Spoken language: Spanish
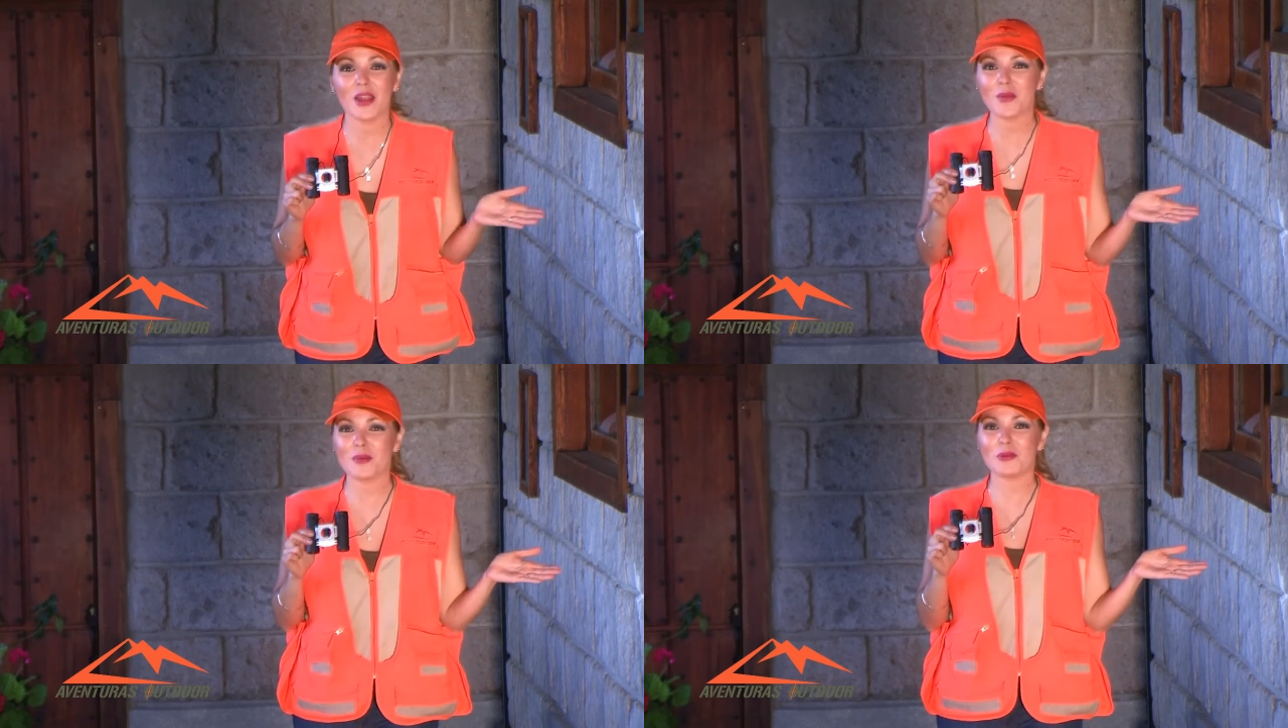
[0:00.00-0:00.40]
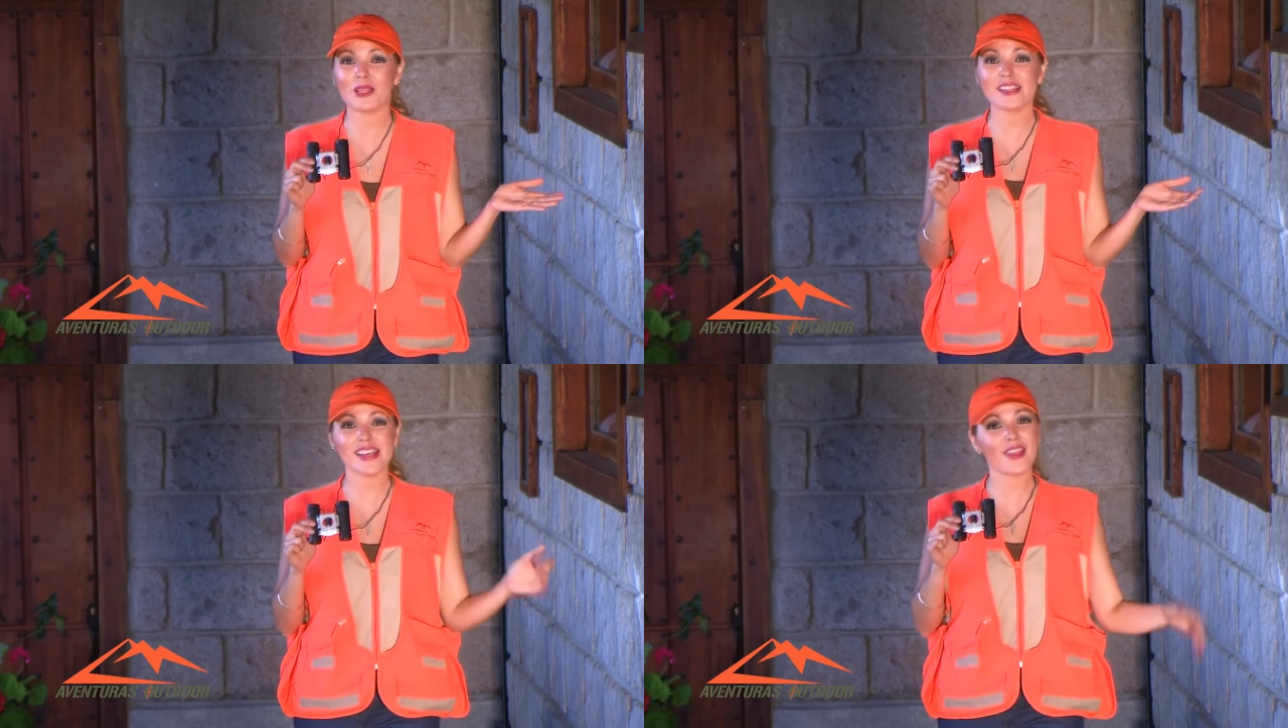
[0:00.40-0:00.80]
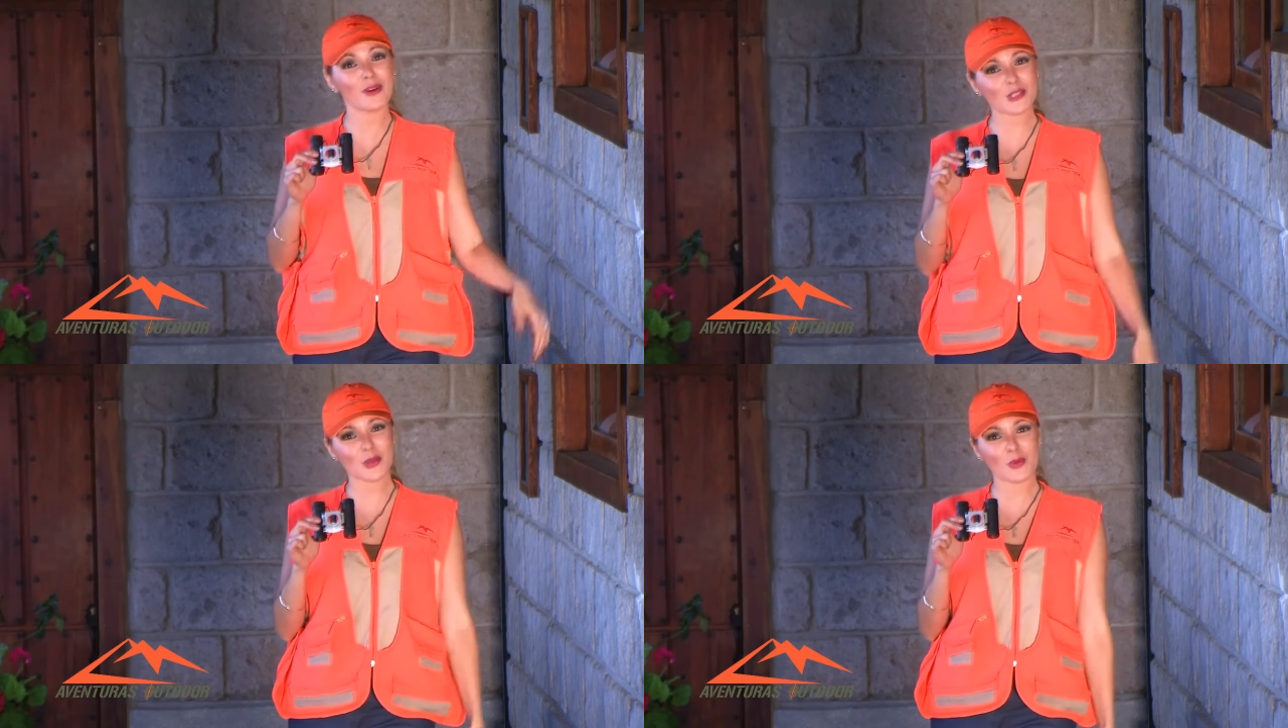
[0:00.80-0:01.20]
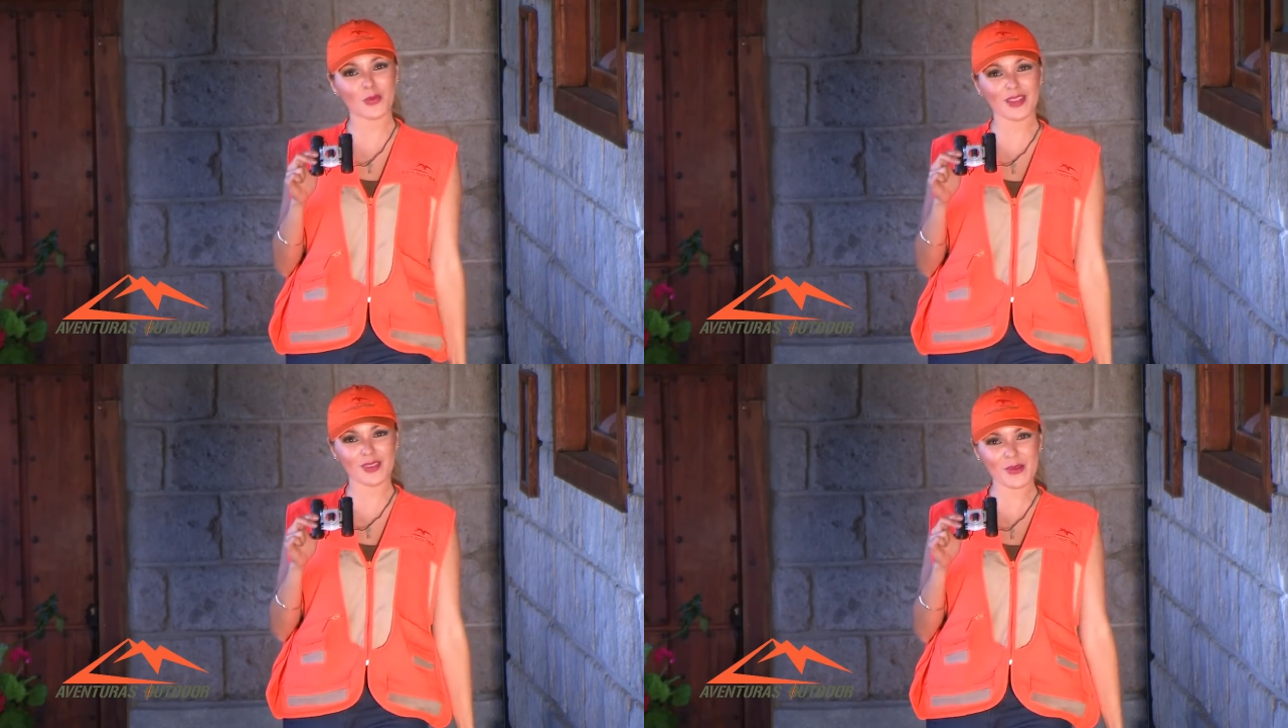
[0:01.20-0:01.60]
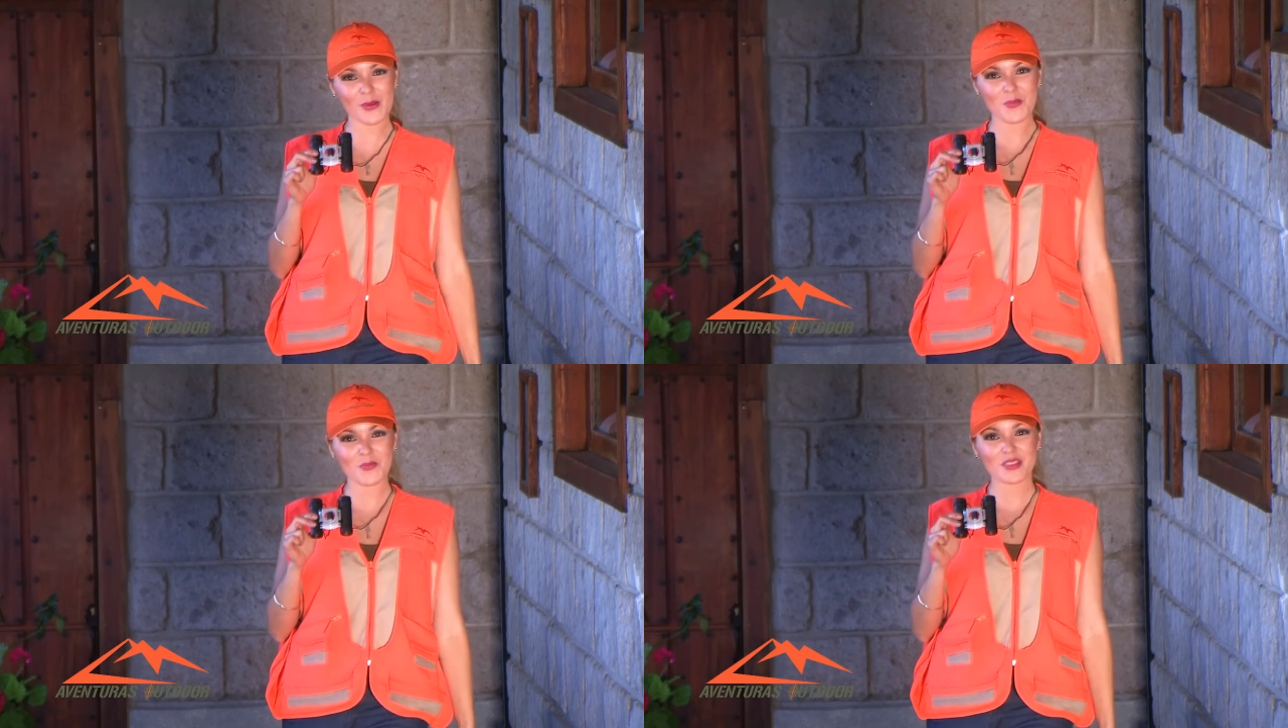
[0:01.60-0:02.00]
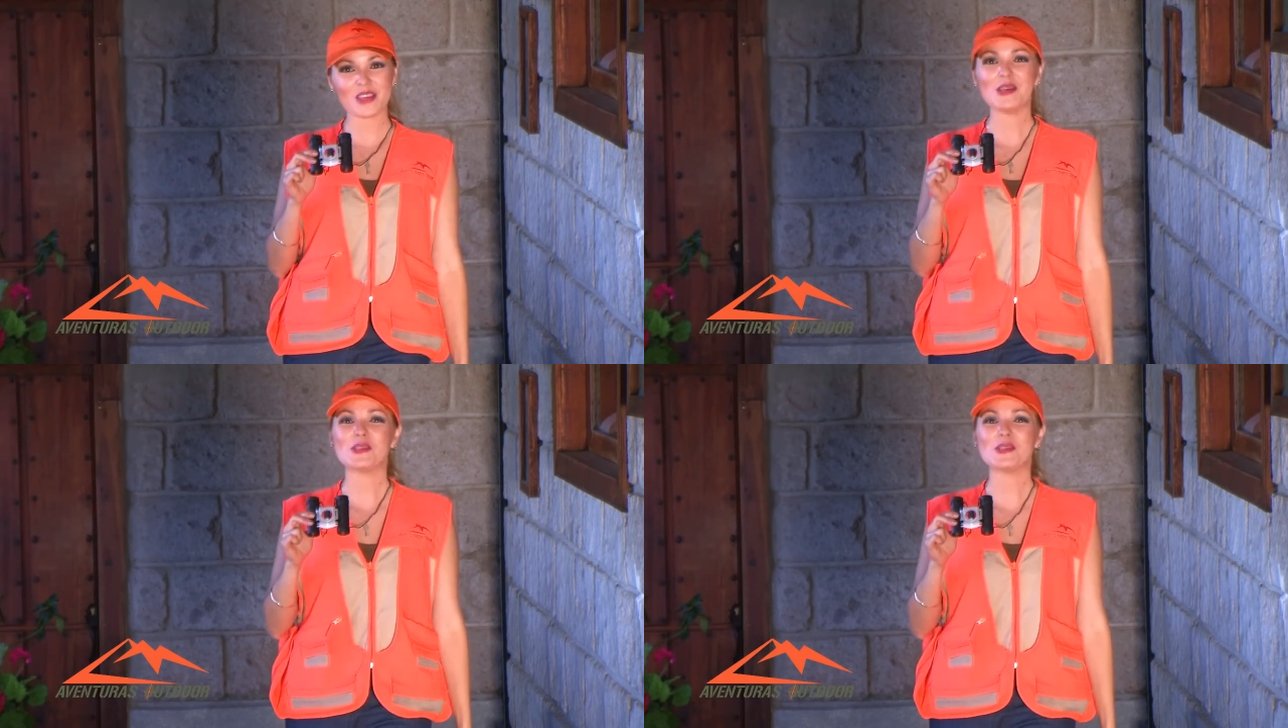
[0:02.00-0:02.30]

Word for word: tienen una potencia de 8 x 21.